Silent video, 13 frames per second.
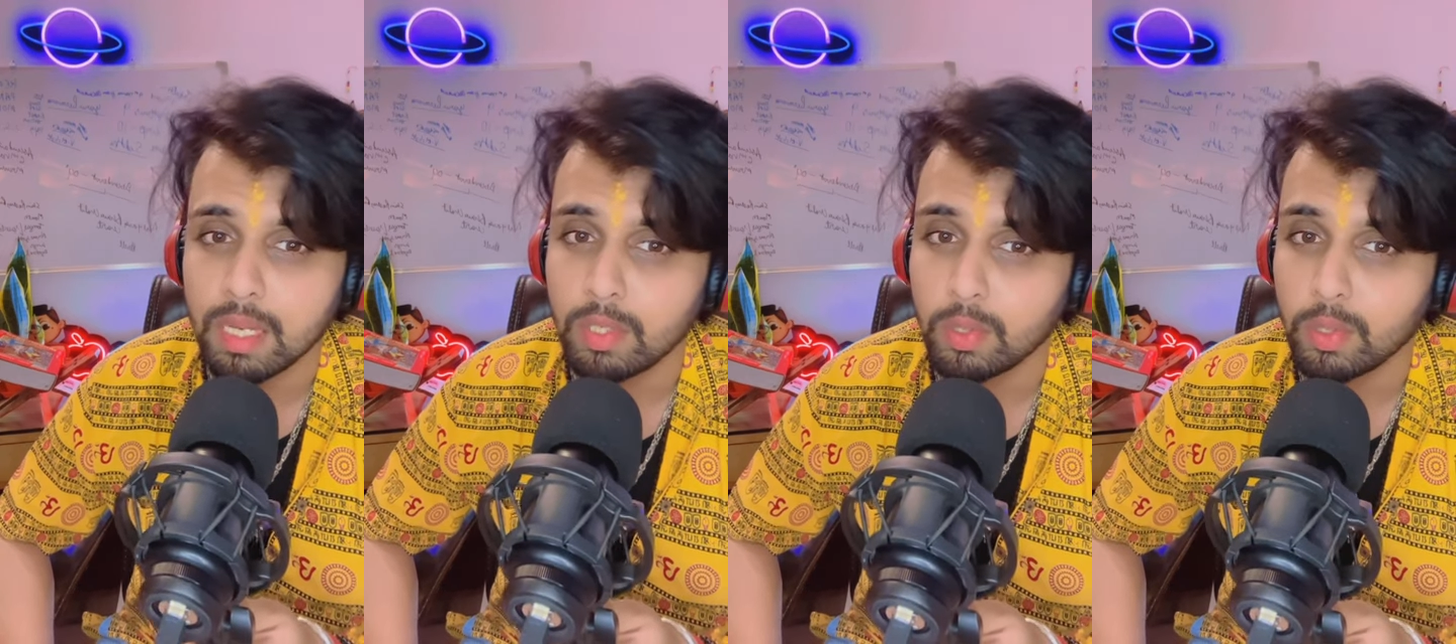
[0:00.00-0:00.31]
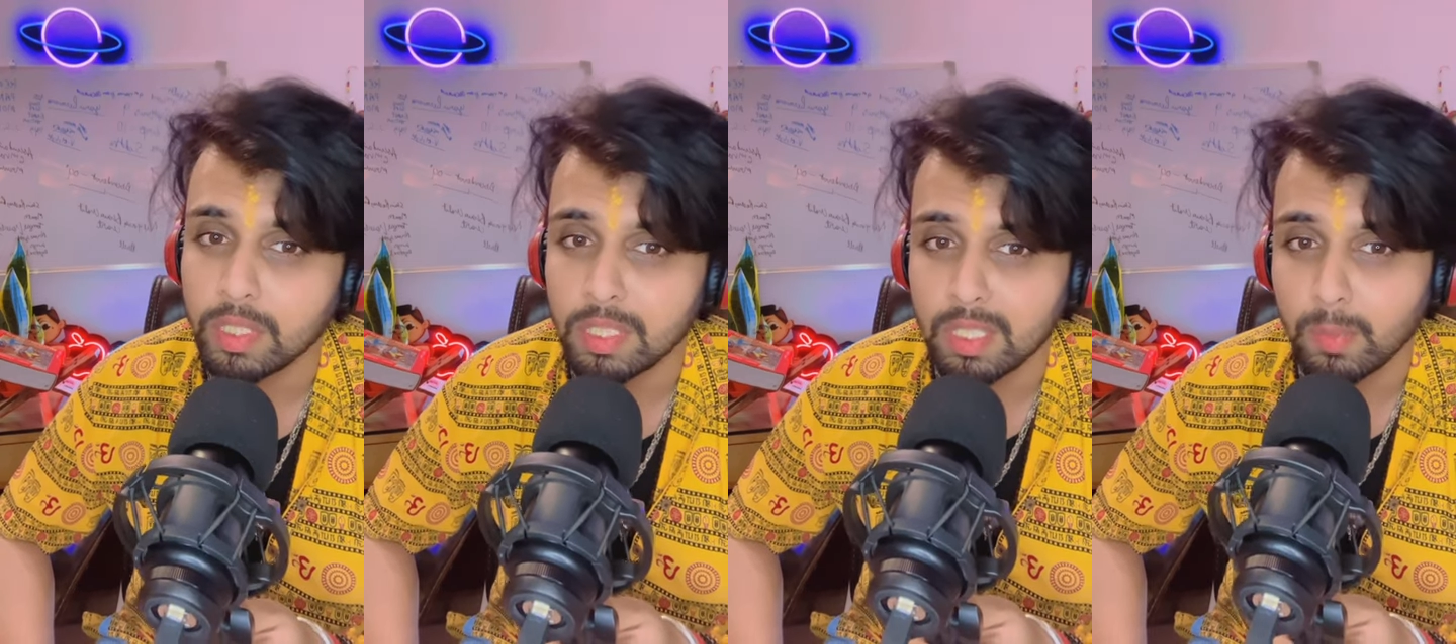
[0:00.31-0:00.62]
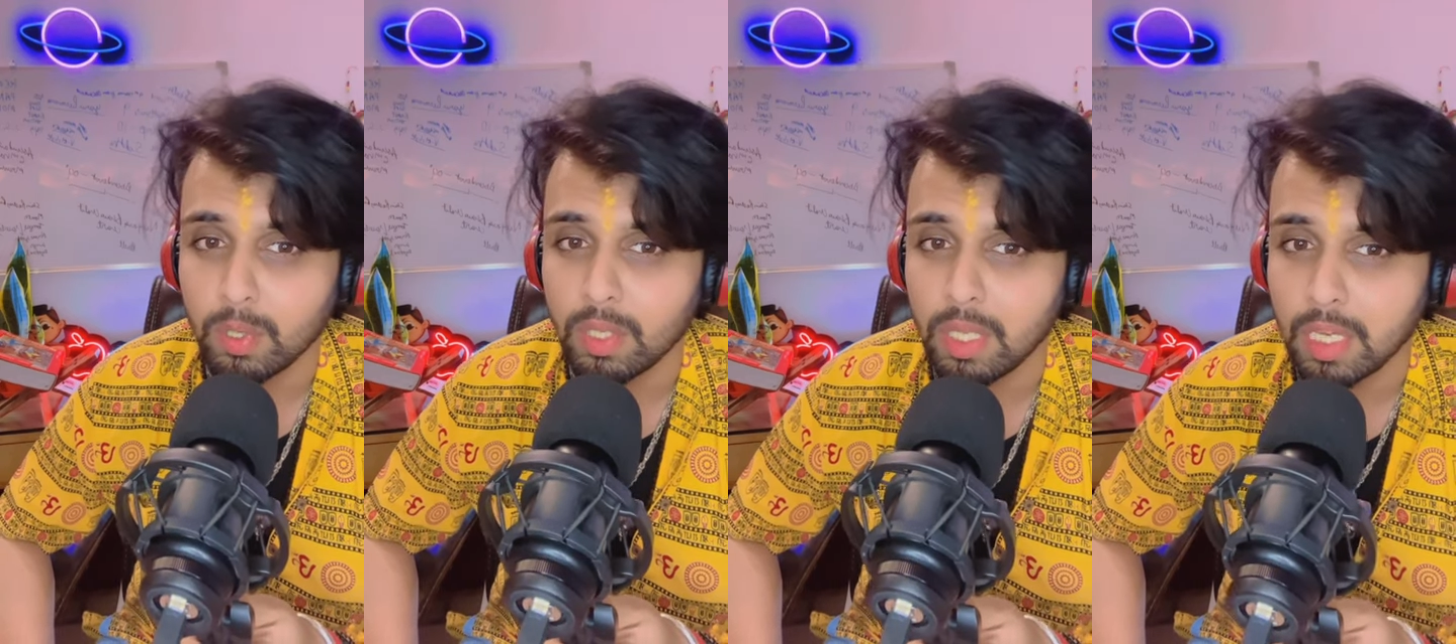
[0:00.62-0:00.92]
जो ये चीज़ें
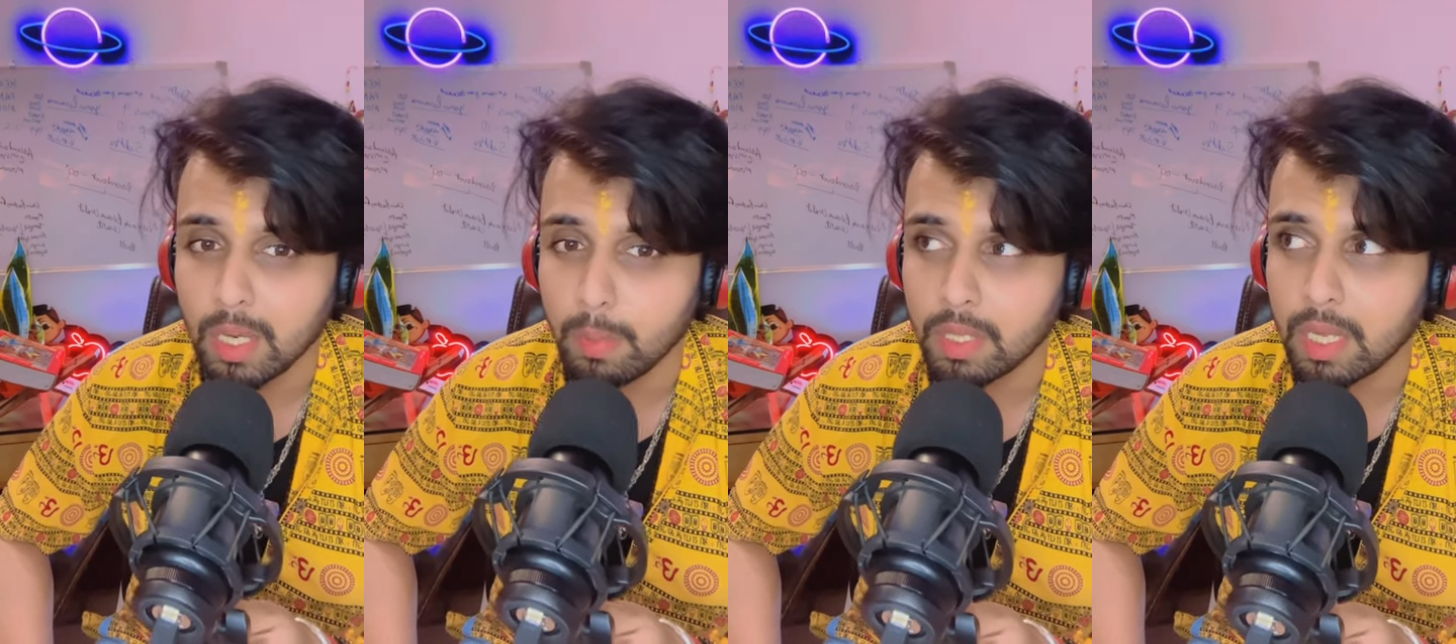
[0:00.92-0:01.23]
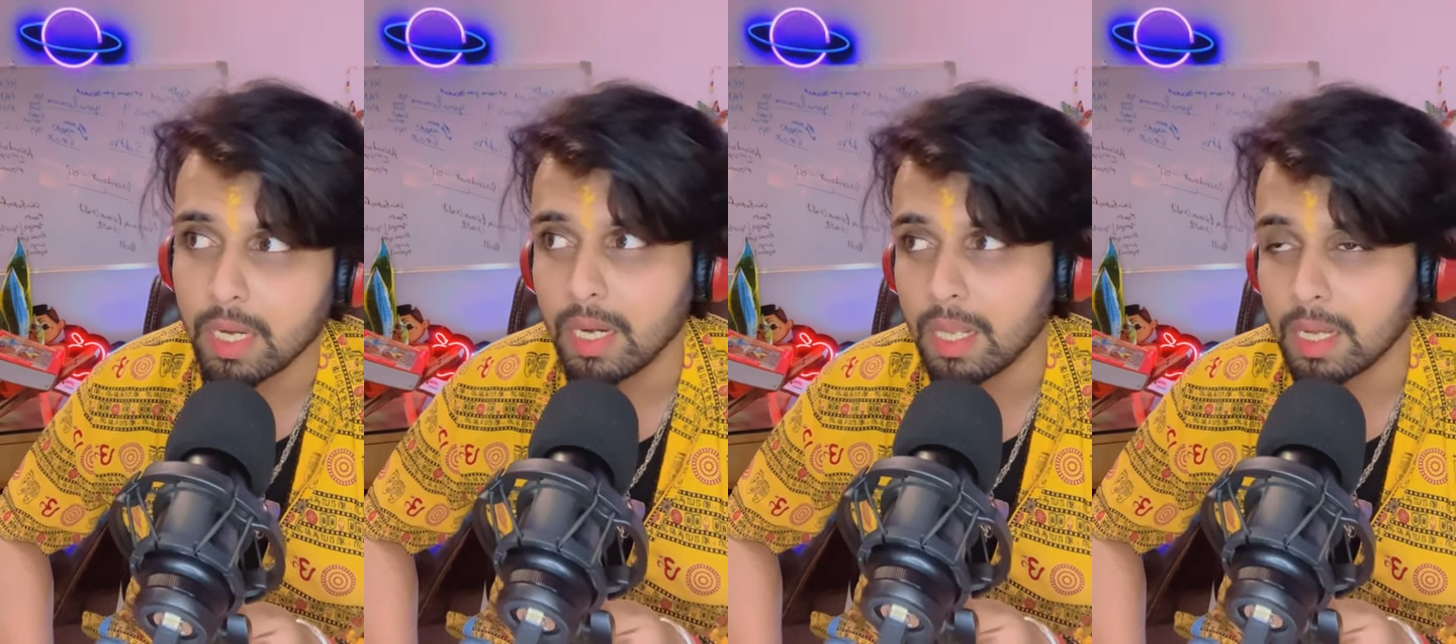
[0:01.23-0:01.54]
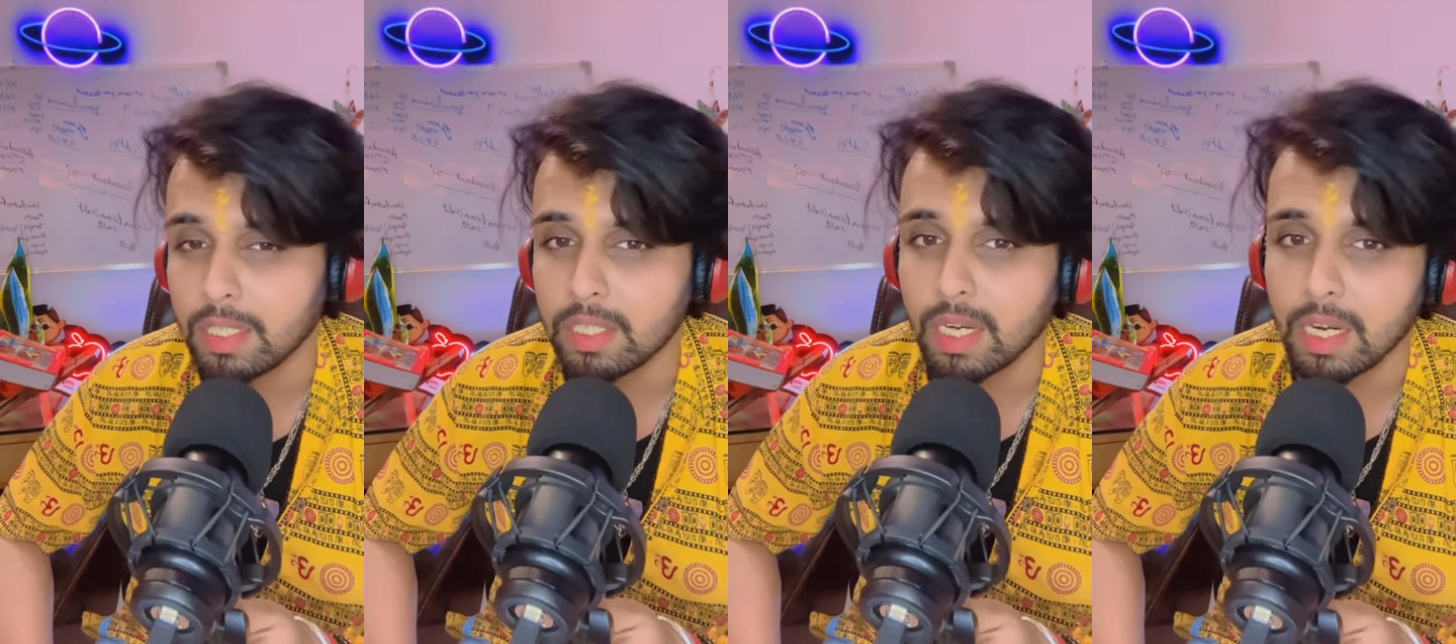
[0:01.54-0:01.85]
मेरे को देख के बता रहे हैं
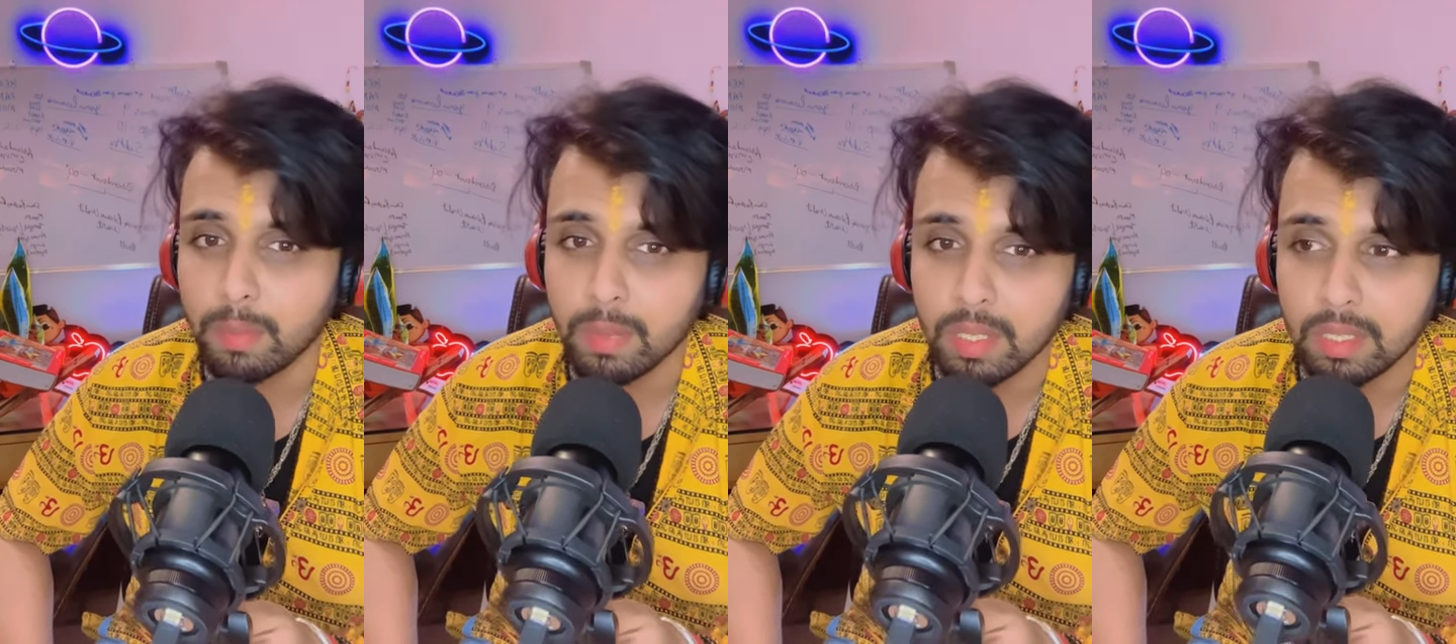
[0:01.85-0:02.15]
लगन चार्ट में